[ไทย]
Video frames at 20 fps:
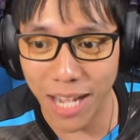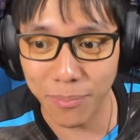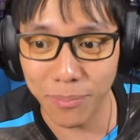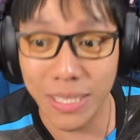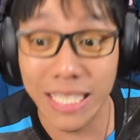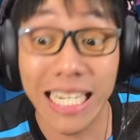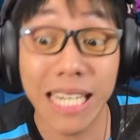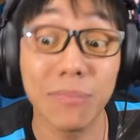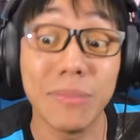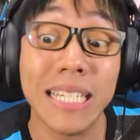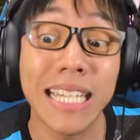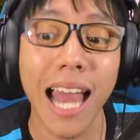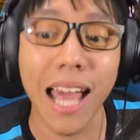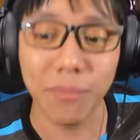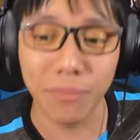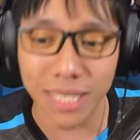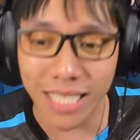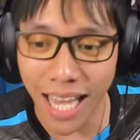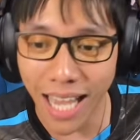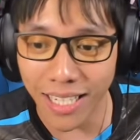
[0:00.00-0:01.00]
ครับมือมือ
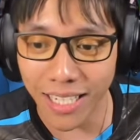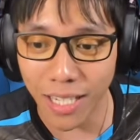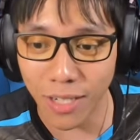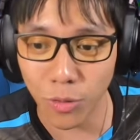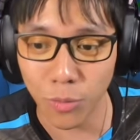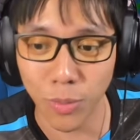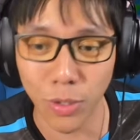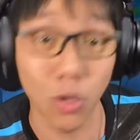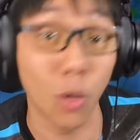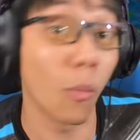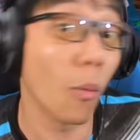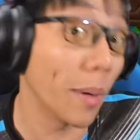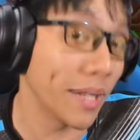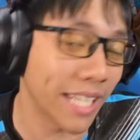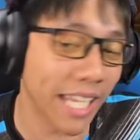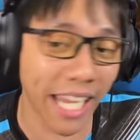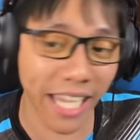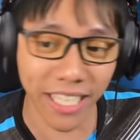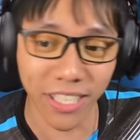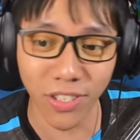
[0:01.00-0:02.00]
ลั่นมือลั่นครับประสบอุ
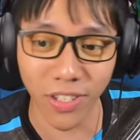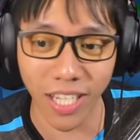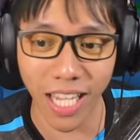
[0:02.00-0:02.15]
บัติเหตุ